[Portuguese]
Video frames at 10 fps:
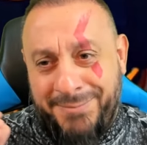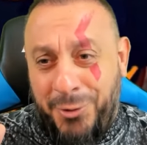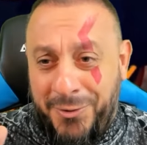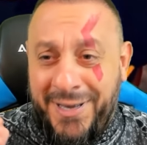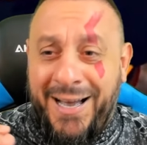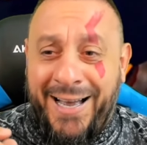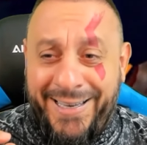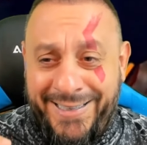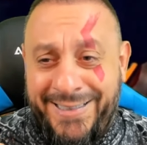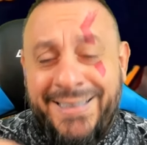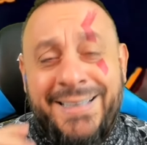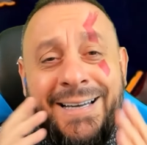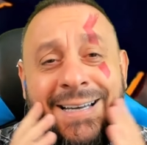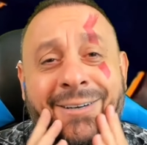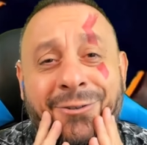Bom, aí
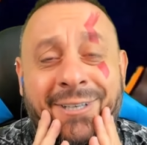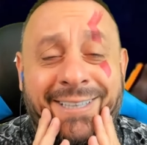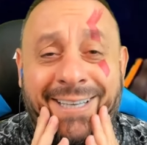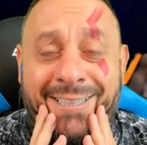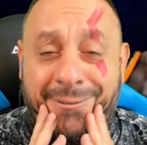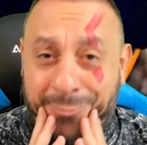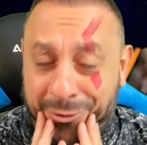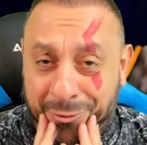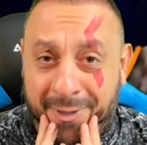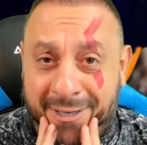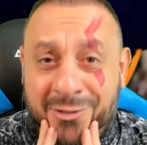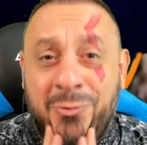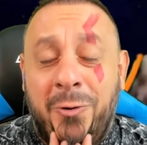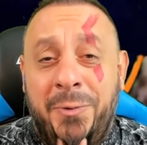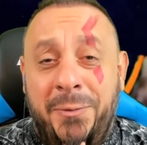eu não entendi muito bem se o
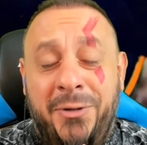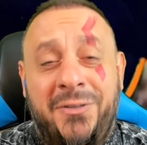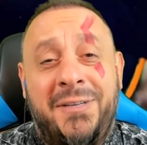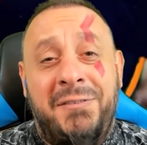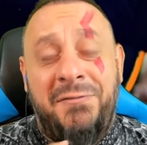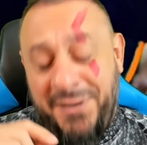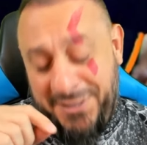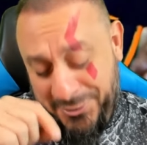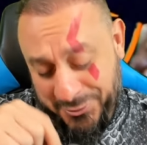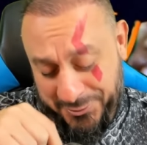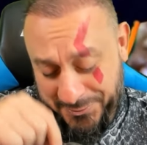comprimento estava falando